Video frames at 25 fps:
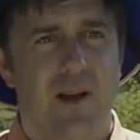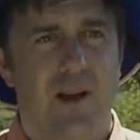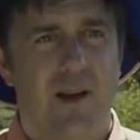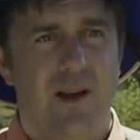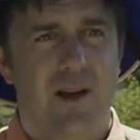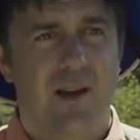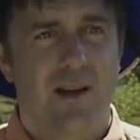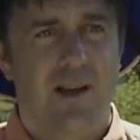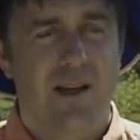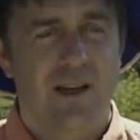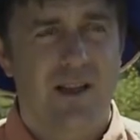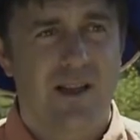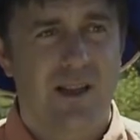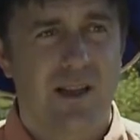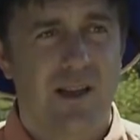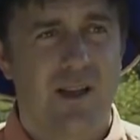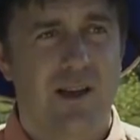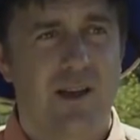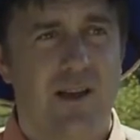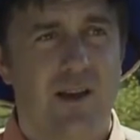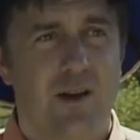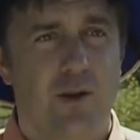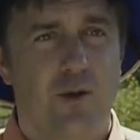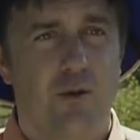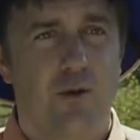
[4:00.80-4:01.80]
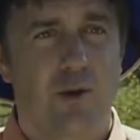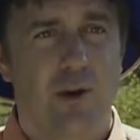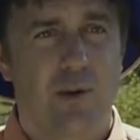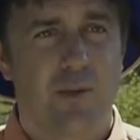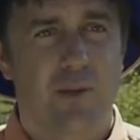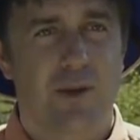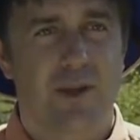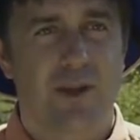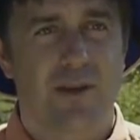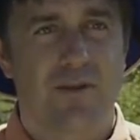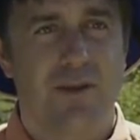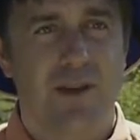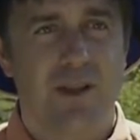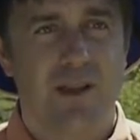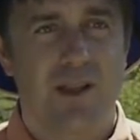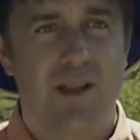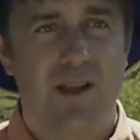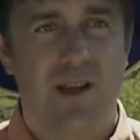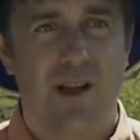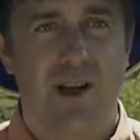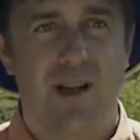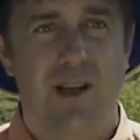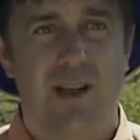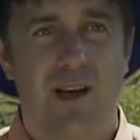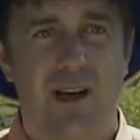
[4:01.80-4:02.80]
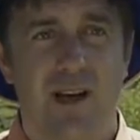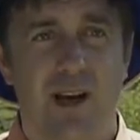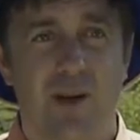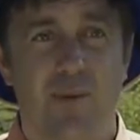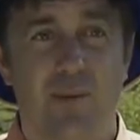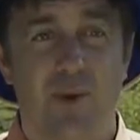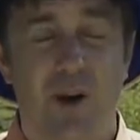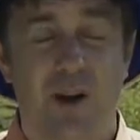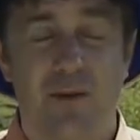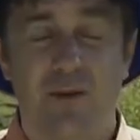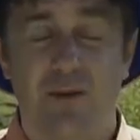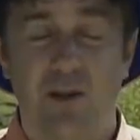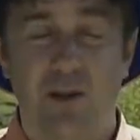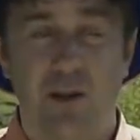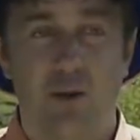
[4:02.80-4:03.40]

если ее рыба схватила, она, как правило,